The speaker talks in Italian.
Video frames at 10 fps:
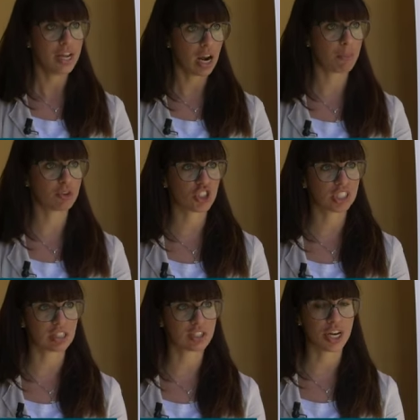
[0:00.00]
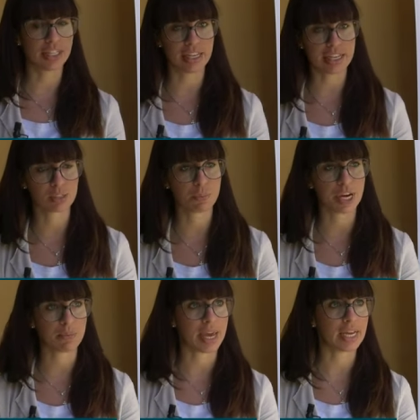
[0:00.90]
nella progettazione degli
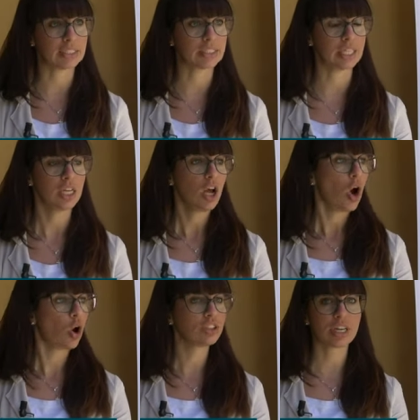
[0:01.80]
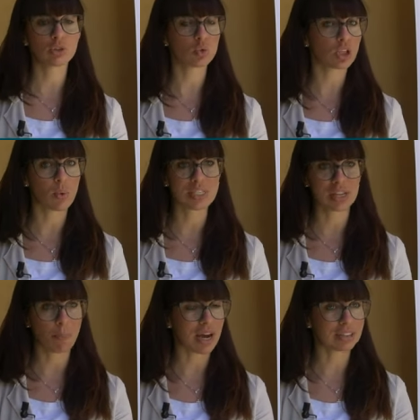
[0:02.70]
esperimenti. Oltre a tutta
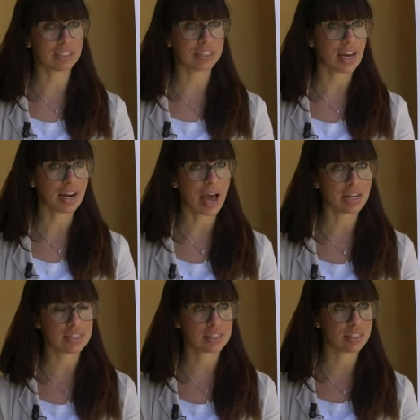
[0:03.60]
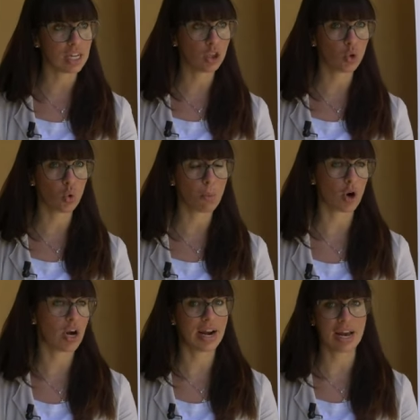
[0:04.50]
questa parte di analisi del
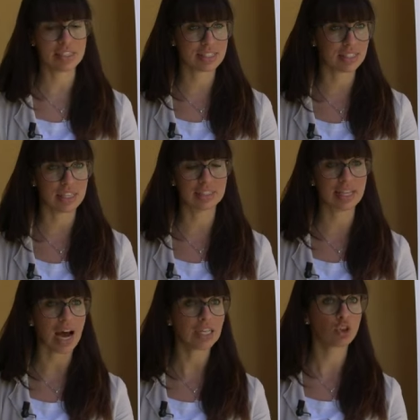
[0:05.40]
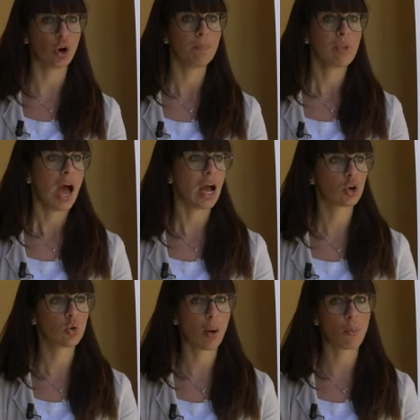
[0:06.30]
numero, l'analisi del dato,
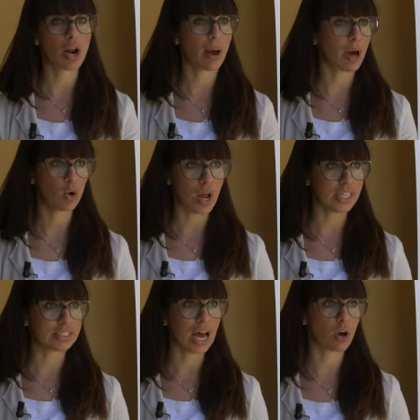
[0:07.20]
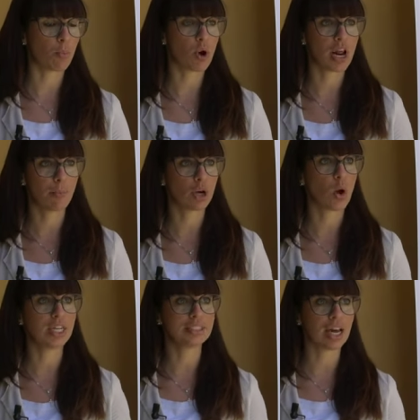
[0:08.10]
anche una buona manualità, una buona
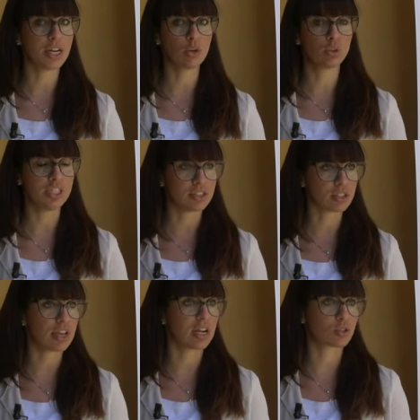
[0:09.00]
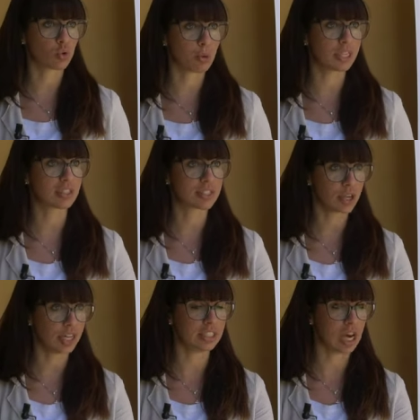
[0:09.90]
manualità nell'utilizzo della
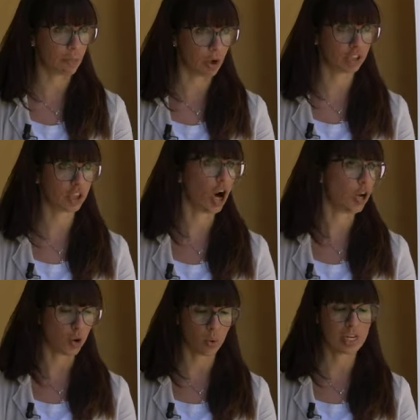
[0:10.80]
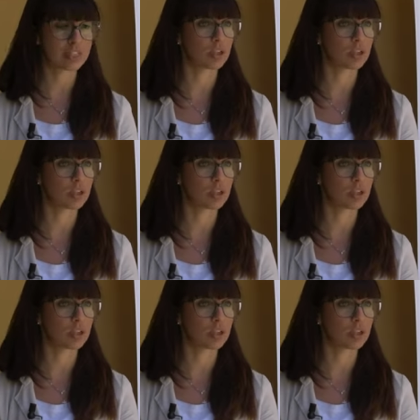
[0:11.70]
strumentazione di laboratorio, quella